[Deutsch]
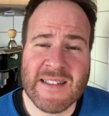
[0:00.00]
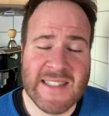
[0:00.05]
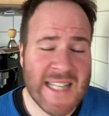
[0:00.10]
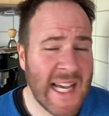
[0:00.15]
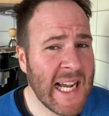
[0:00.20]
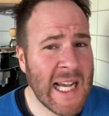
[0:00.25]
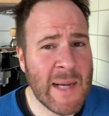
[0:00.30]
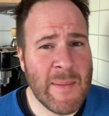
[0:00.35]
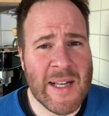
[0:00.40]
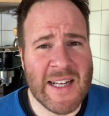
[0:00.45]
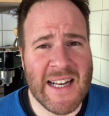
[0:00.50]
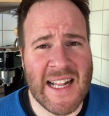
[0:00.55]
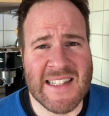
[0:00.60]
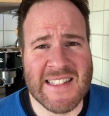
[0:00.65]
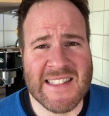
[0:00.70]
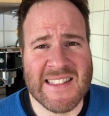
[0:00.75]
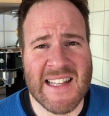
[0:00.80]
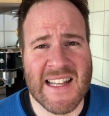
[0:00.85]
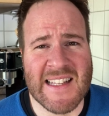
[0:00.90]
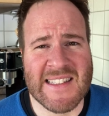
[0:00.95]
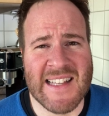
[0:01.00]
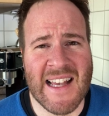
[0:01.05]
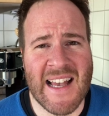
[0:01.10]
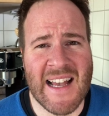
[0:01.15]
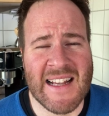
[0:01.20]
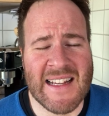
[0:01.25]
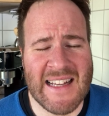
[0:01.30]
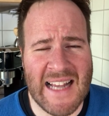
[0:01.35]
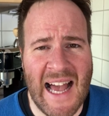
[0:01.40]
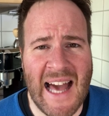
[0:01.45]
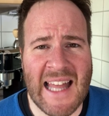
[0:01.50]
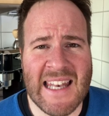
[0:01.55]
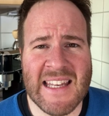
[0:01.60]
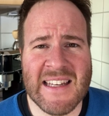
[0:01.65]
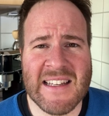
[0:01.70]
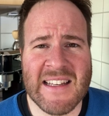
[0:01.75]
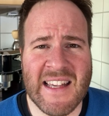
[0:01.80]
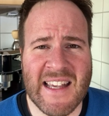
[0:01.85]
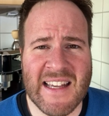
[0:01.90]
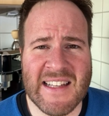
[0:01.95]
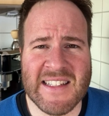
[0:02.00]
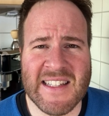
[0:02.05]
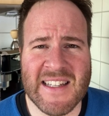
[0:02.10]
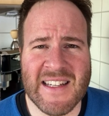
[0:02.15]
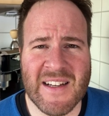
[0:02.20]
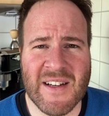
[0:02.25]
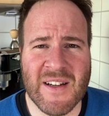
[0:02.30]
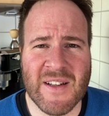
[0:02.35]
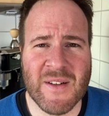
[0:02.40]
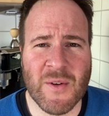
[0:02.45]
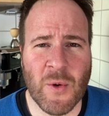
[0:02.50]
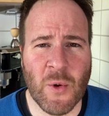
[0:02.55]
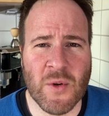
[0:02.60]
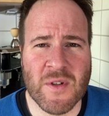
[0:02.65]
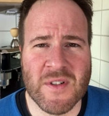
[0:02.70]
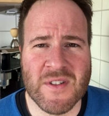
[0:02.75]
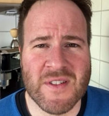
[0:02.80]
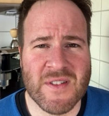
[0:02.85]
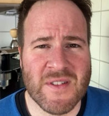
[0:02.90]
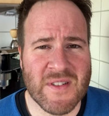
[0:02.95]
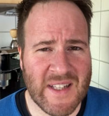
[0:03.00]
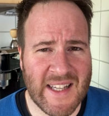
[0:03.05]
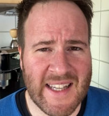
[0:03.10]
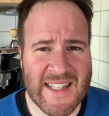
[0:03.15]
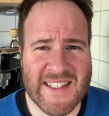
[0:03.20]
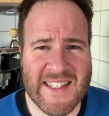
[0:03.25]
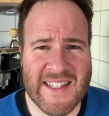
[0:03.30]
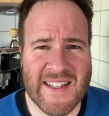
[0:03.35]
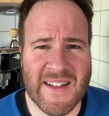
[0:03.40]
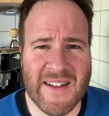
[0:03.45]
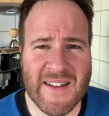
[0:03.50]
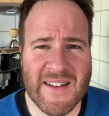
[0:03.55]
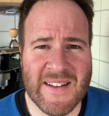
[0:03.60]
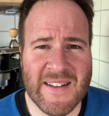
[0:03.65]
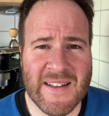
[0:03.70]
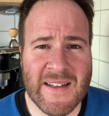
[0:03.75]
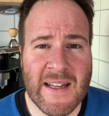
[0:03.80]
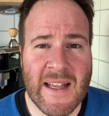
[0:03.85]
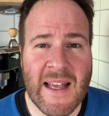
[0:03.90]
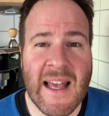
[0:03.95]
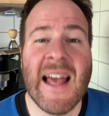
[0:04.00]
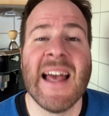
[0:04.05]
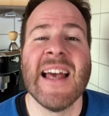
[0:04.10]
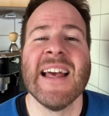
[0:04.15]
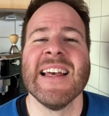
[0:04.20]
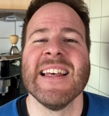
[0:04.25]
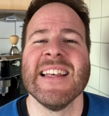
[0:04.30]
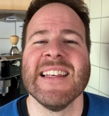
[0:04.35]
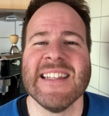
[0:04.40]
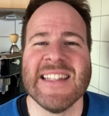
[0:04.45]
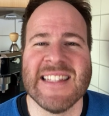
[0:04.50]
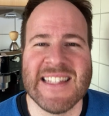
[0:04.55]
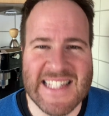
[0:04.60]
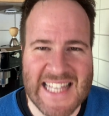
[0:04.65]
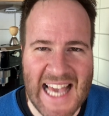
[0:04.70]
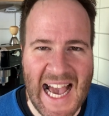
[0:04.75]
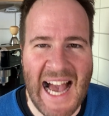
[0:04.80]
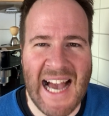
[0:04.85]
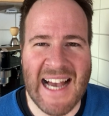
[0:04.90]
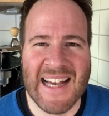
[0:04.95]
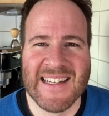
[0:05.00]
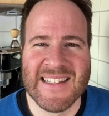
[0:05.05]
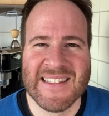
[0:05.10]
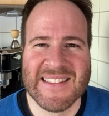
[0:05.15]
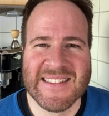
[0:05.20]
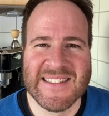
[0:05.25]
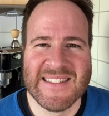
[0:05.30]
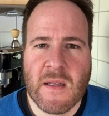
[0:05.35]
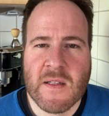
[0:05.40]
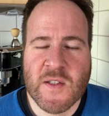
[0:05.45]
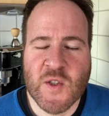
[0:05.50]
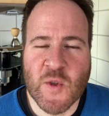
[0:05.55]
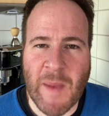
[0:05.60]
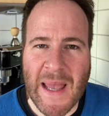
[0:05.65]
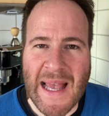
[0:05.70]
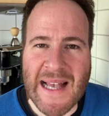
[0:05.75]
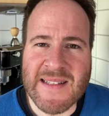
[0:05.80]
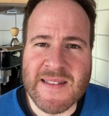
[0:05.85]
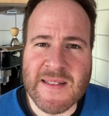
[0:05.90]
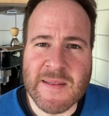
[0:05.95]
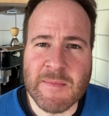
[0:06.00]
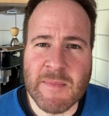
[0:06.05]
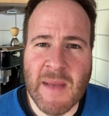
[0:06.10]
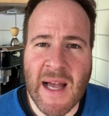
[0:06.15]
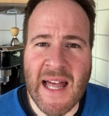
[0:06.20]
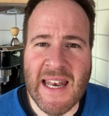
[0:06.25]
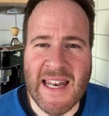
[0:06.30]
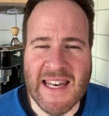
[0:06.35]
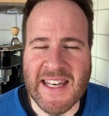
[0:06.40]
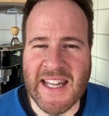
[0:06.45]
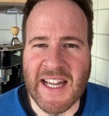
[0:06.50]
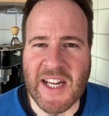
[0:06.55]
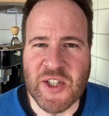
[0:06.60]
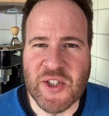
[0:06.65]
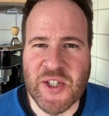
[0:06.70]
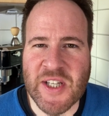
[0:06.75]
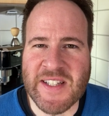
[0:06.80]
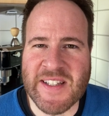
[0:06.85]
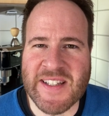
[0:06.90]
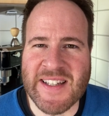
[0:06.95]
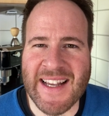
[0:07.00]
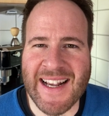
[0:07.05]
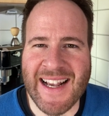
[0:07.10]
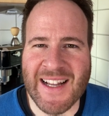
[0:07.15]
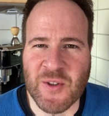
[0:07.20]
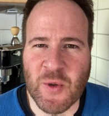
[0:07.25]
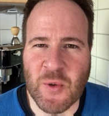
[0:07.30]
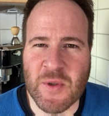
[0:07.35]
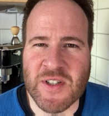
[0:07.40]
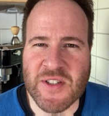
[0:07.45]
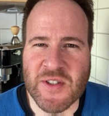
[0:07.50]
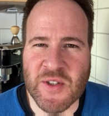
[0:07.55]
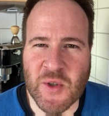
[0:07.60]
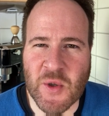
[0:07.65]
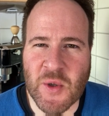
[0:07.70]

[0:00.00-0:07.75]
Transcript: Da kann man ganz klar sagen, allen Kritikern und Kritikern, ja! Zum ersten Mal in der Geschichte der katholischen